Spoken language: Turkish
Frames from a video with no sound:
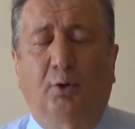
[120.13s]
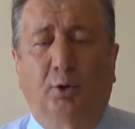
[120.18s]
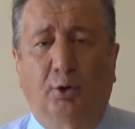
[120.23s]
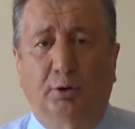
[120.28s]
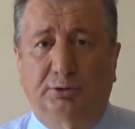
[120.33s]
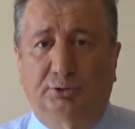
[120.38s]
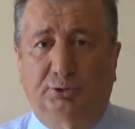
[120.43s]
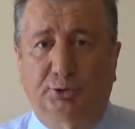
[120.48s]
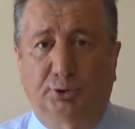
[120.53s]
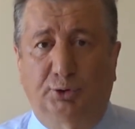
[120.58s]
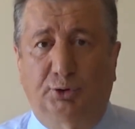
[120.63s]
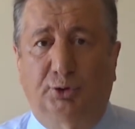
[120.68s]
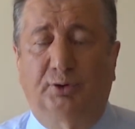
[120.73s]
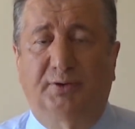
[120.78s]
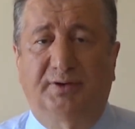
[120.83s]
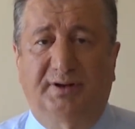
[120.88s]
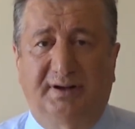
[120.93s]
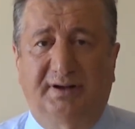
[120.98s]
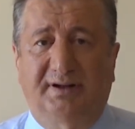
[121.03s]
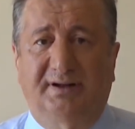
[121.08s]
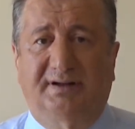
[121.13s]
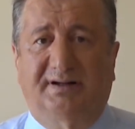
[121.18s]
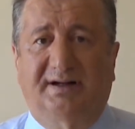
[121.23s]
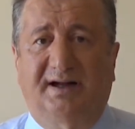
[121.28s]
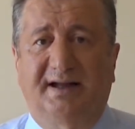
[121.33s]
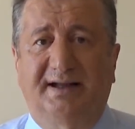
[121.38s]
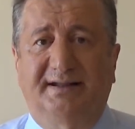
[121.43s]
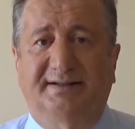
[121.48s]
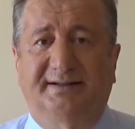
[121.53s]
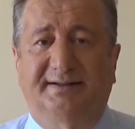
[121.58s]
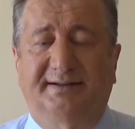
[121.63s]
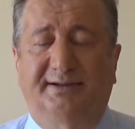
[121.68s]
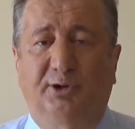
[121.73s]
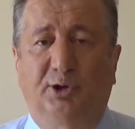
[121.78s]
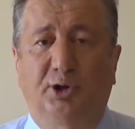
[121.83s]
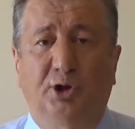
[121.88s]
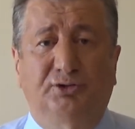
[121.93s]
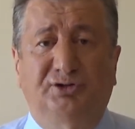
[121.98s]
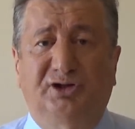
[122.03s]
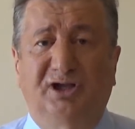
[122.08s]
olduğu
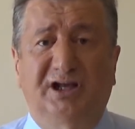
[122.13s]
kaydediliyor.